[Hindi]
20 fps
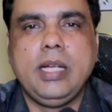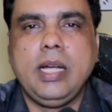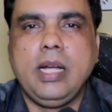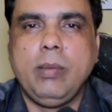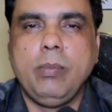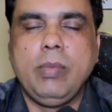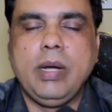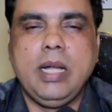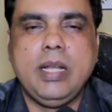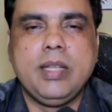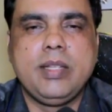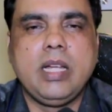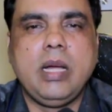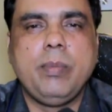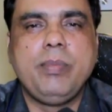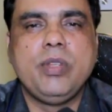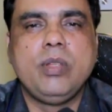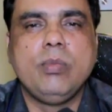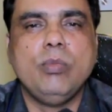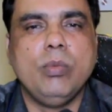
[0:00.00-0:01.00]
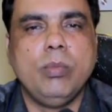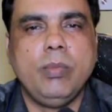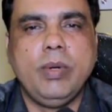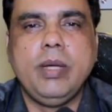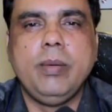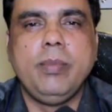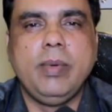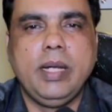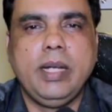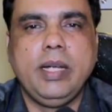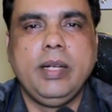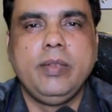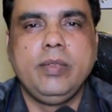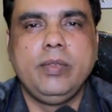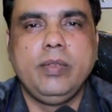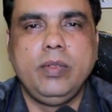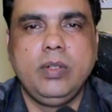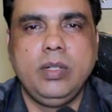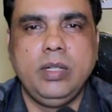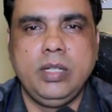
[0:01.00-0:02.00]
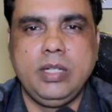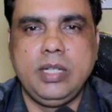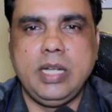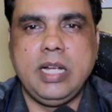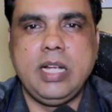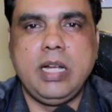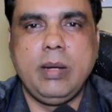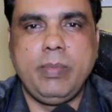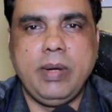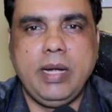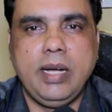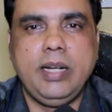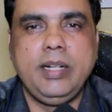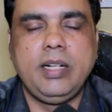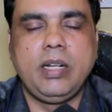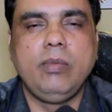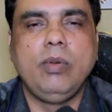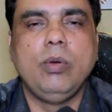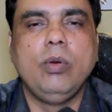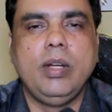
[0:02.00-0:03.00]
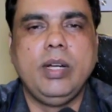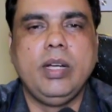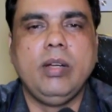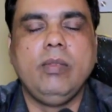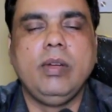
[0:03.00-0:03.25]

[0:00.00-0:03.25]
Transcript: यहाँ ब्रांच ऑफिस मुंबई में है जहाँ आप आए इंटरव्यू लेने